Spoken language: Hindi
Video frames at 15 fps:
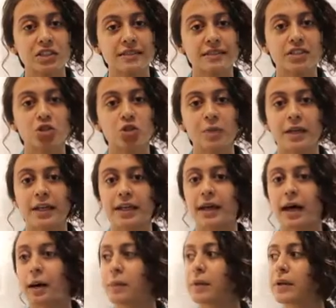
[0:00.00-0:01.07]
चीज़ें जो मैंने
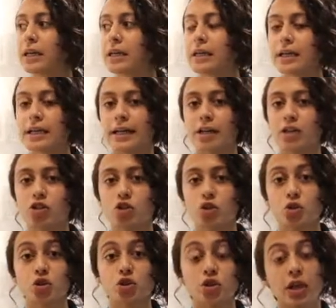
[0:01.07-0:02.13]
यहाँ पे देखी हैं
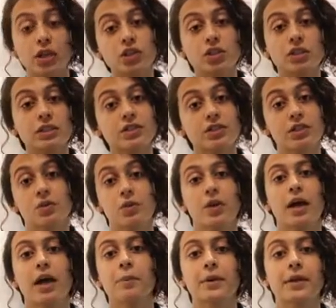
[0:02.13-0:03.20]
जो स्ट्रक्चर्स
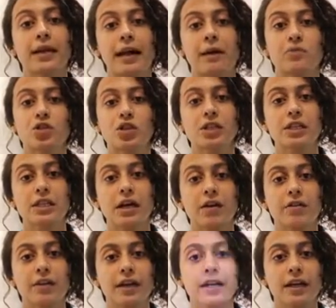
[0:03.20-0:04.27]
जिनको यहाँ पे कैप्चर
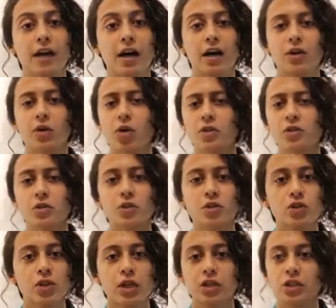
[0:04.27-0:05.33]
किया हुआ है और
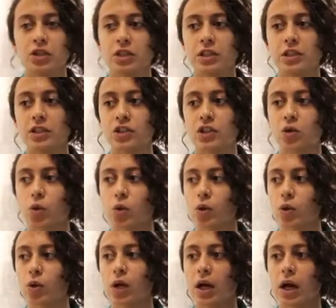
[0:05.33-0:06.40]
ऑल्सो स्ट्रक्चर्स
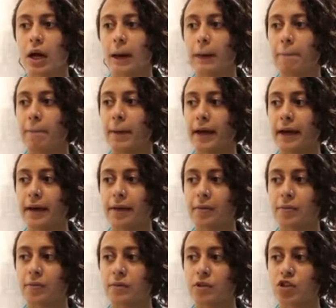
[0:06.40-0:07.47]
जिनको
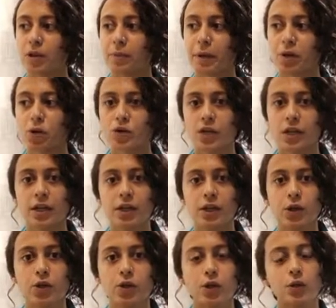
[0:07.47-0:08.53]
मैं जब मैं गुजर
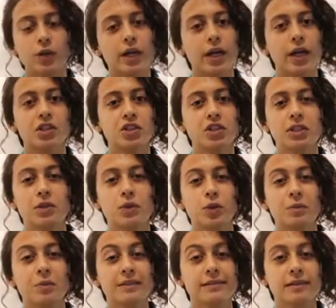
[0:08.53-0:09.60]
रही होती हूँ कराची की
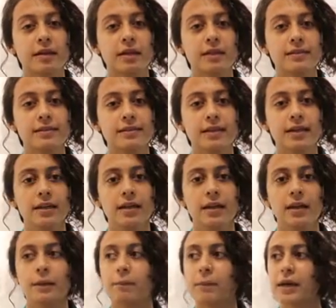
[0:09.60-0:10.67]
कोई भी सड़क से
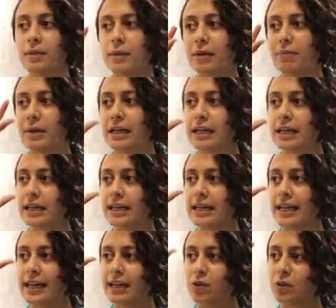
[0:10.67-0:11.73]
मैं भी
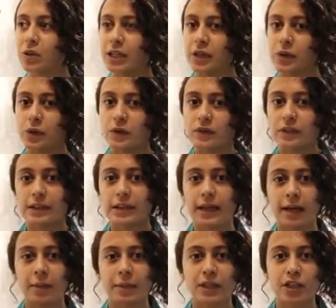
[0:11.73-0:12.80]
मेंटली लाइक like, उनकी उसी
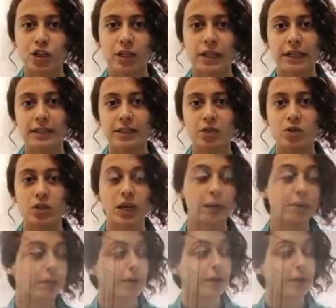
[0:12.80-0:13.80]
तरह पिक्चर लेती हूँ जहाँ पे